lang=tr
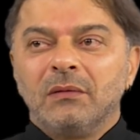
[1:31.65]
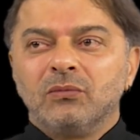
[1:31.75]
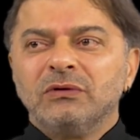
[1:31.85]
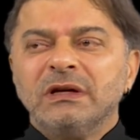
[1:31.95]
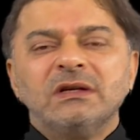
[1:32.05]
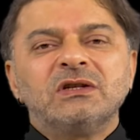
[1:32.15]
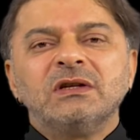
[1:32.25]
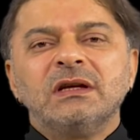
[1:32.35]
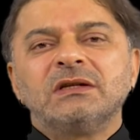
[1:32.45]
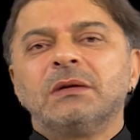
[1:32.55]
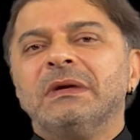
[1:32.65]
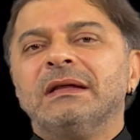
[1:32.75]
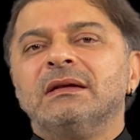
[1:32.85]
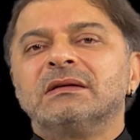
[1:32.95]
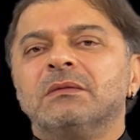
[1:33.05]
Bunların içinde işte
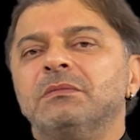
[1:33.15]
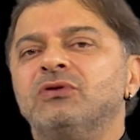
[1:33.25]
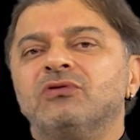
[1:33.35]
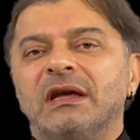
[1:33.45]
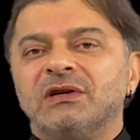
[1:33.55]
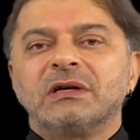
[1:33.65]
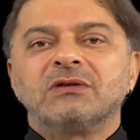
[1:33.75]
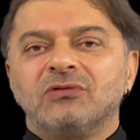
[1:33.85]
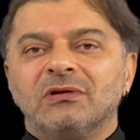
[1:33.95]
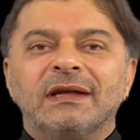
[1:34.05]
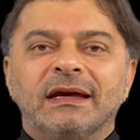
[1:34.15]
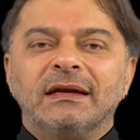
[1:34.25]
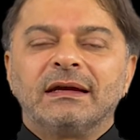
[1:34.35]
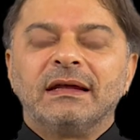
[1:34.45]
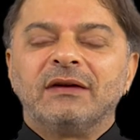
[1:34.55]
bildiğiniz gibi bir sürü enjeksiyon
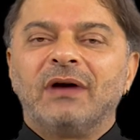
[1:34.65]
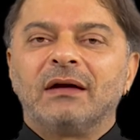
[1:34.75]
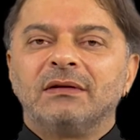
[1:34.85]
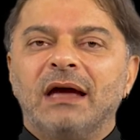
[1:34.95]
teknikleri var.